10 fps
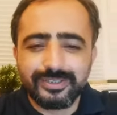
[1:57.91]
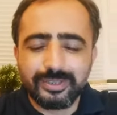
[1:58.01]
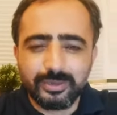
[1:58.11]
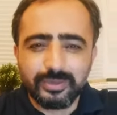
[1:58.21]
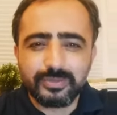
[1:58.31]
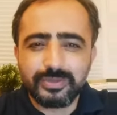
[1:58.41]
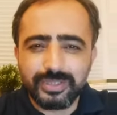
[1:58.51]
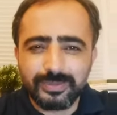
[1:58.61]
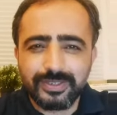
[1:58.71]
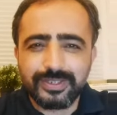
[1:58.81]
daha önce bu
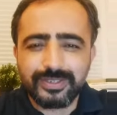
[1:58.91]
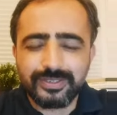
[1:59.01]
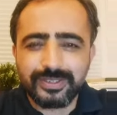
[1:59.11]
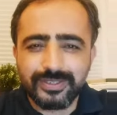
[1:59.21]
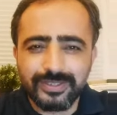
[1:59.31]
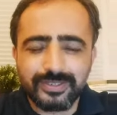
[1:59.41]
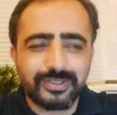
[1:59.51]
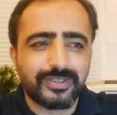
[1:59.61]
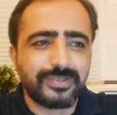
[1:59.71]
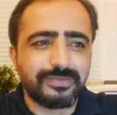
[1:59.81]
temayla ilgili yazılar da
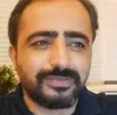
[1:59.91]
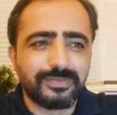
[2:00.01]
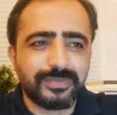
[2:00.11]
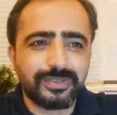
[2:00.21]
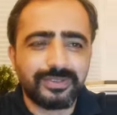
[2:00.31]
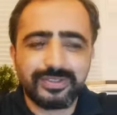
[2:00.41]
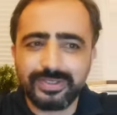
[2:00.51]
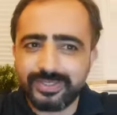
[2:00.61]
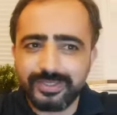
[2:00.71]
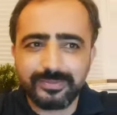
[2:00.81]
yazdım.
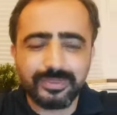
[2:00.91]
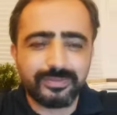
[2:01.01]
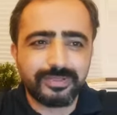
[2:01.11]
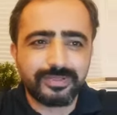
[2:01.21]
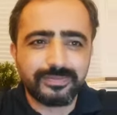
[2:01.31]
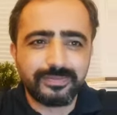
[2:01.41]
Hikayelerim de var.